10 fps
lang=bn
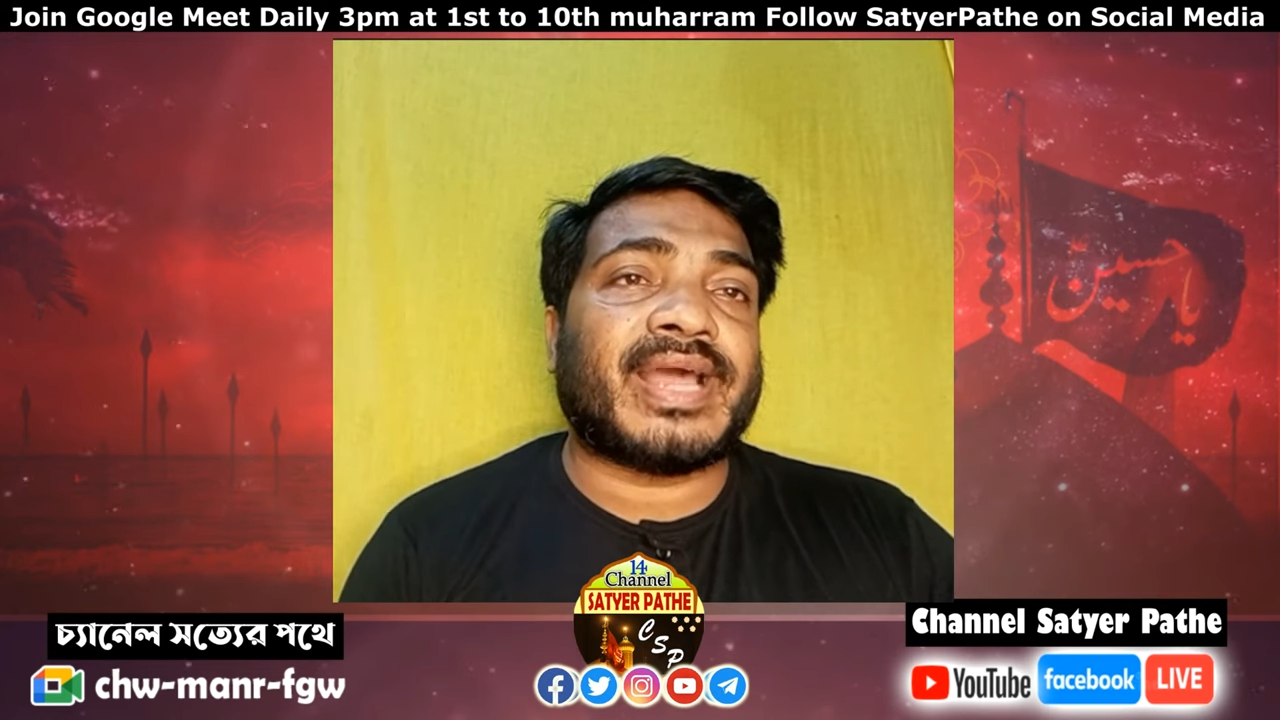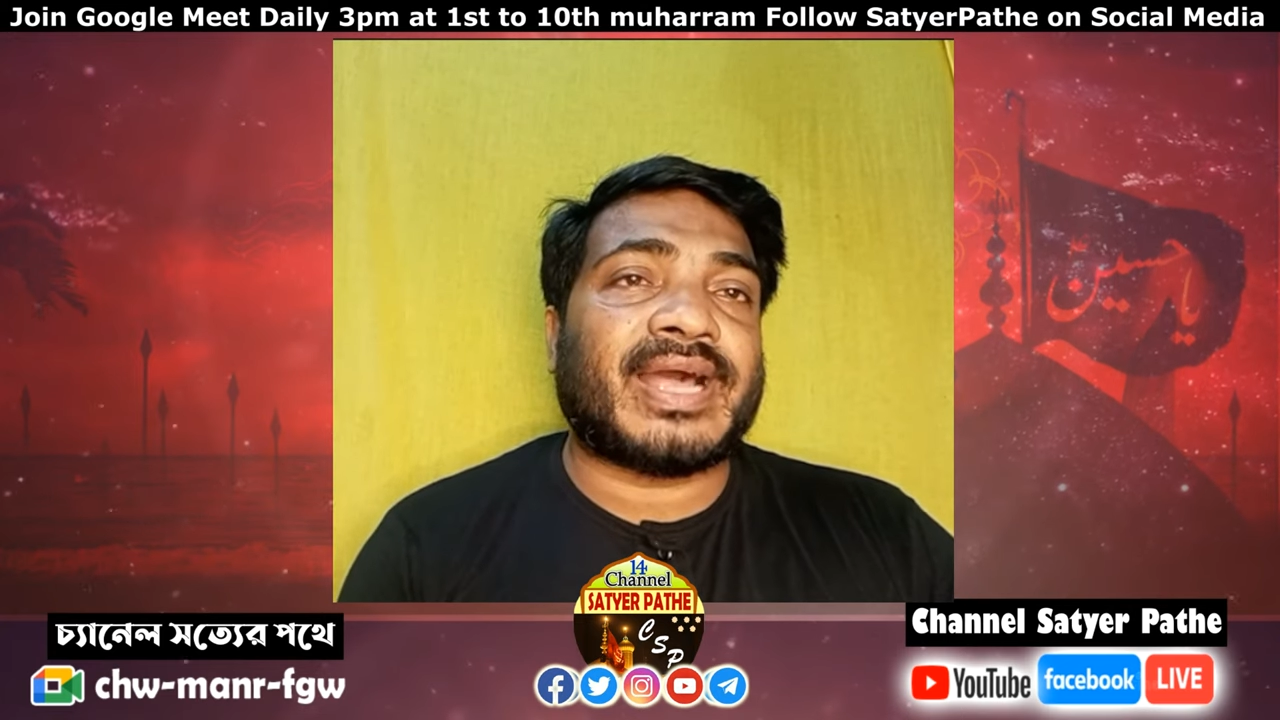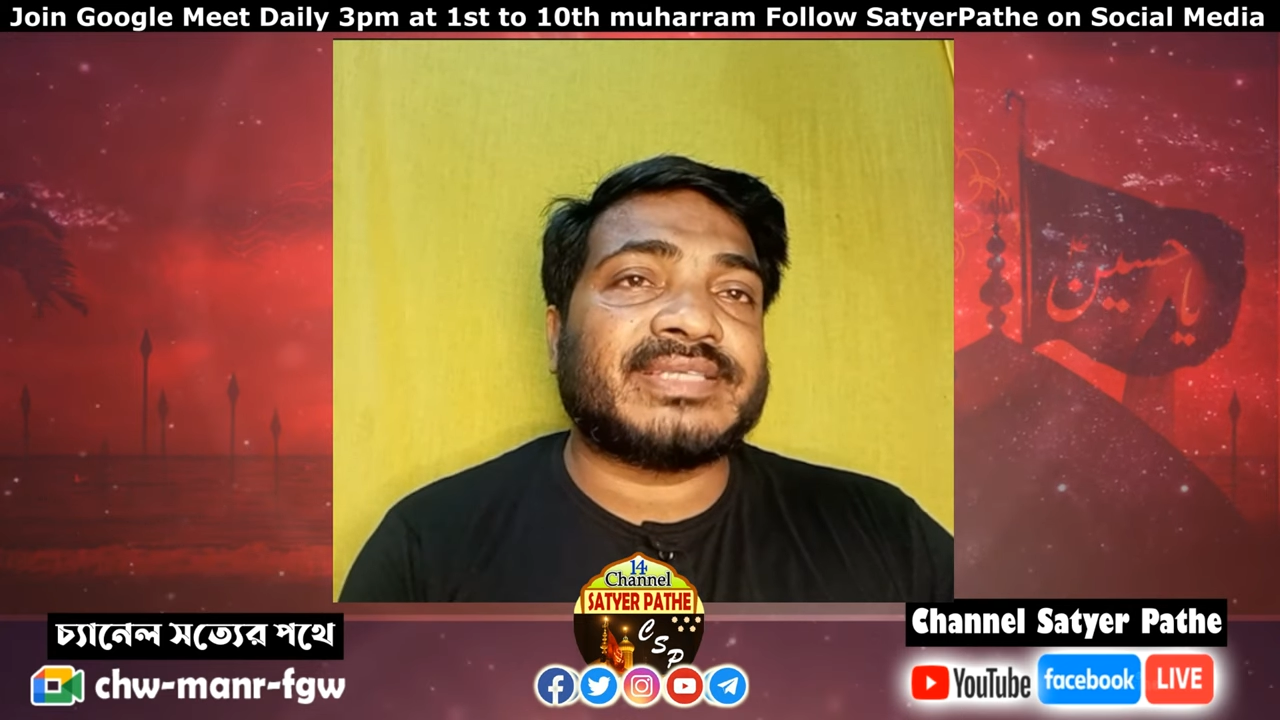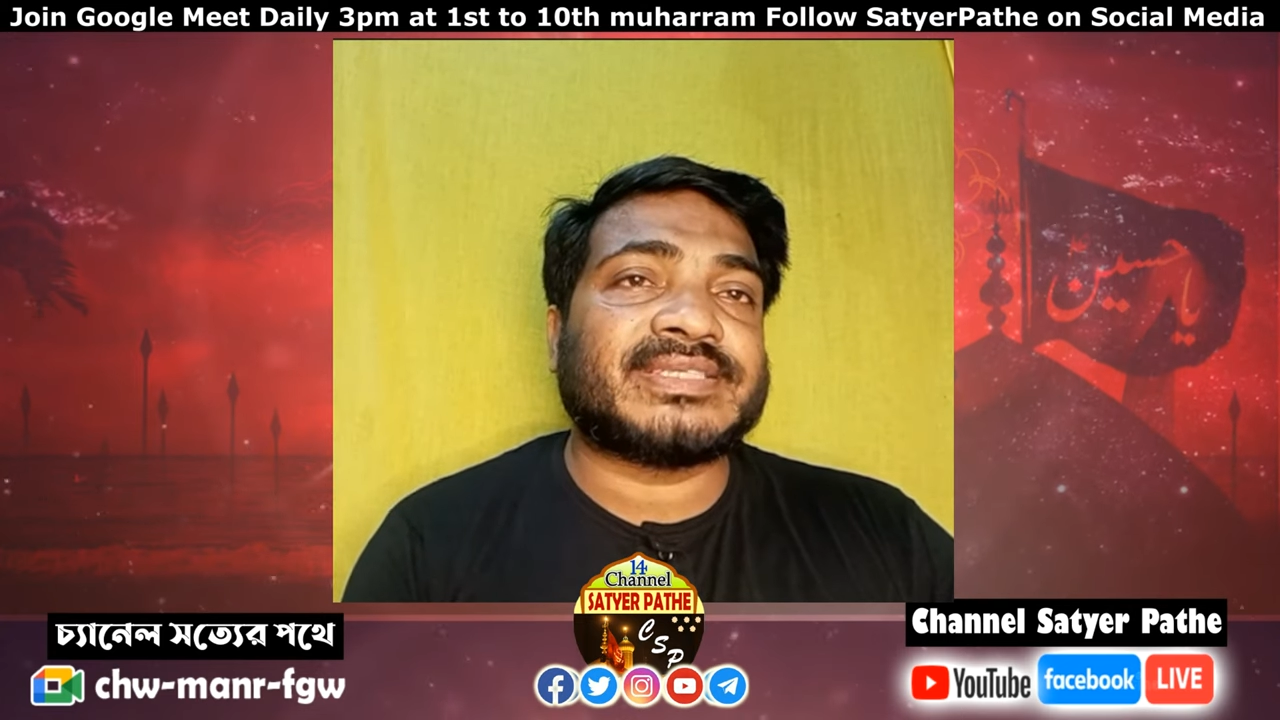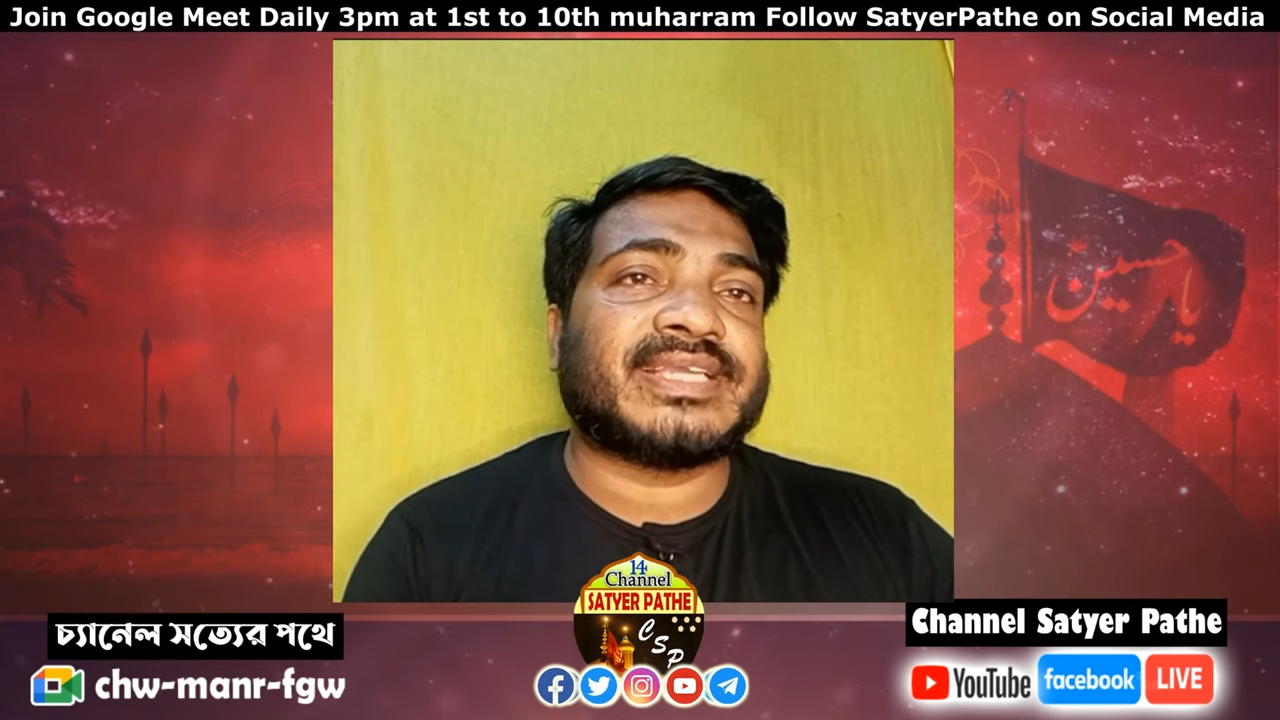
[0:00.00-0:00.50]

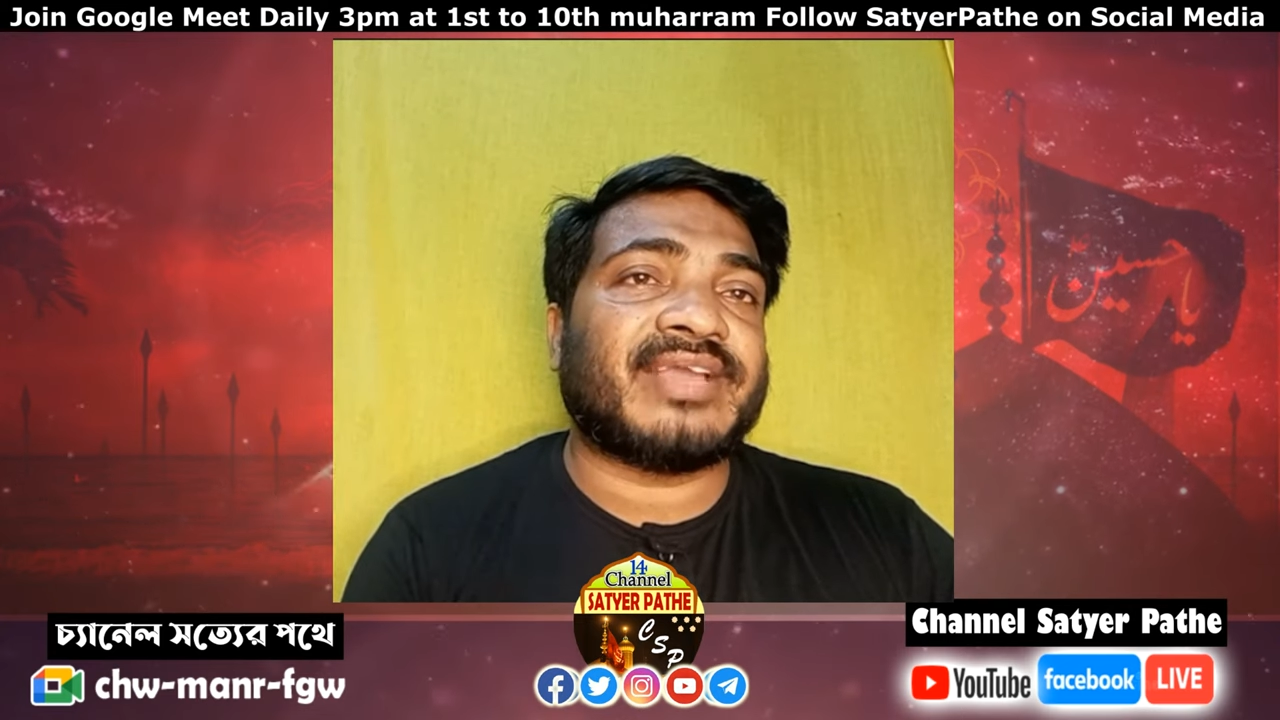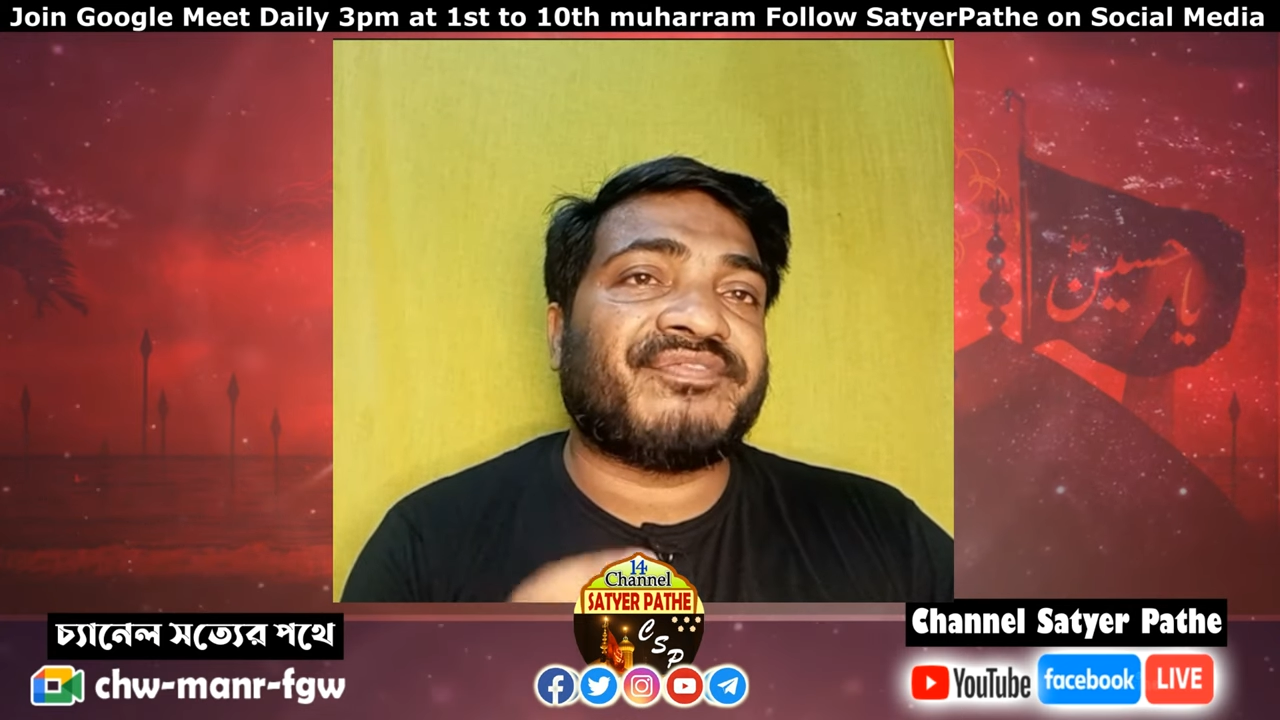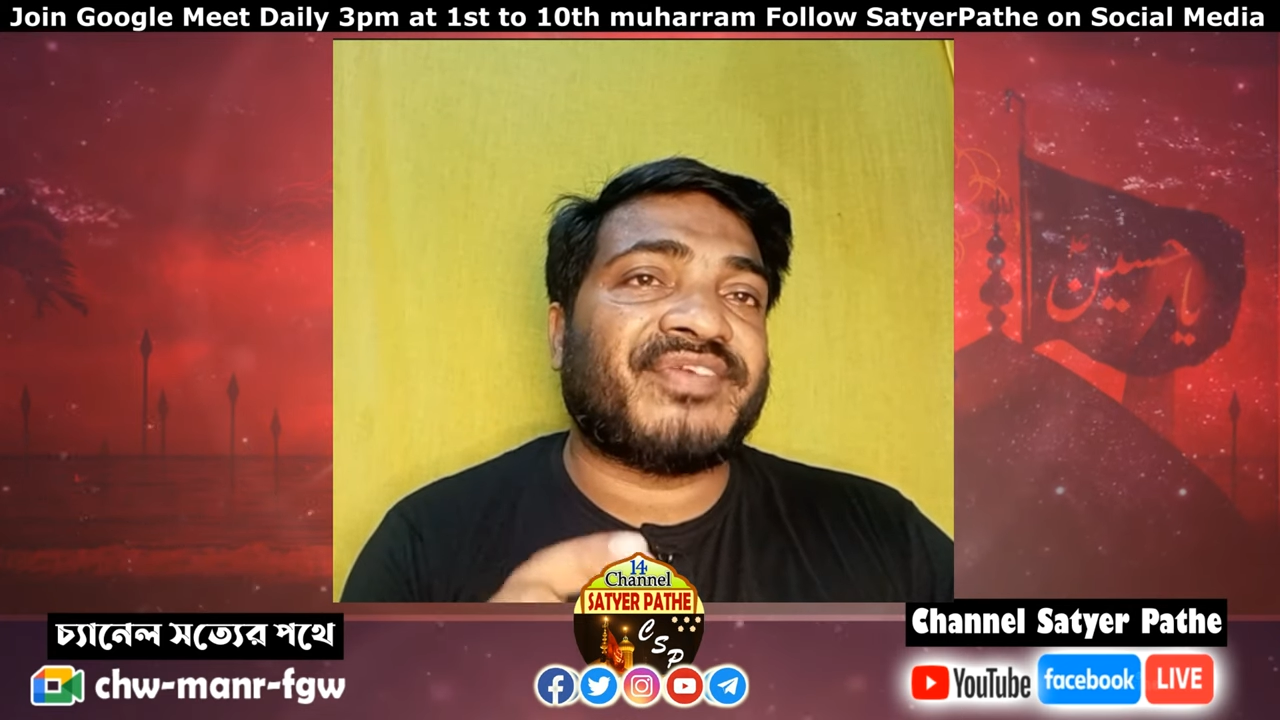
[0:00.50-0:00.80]
লাশকে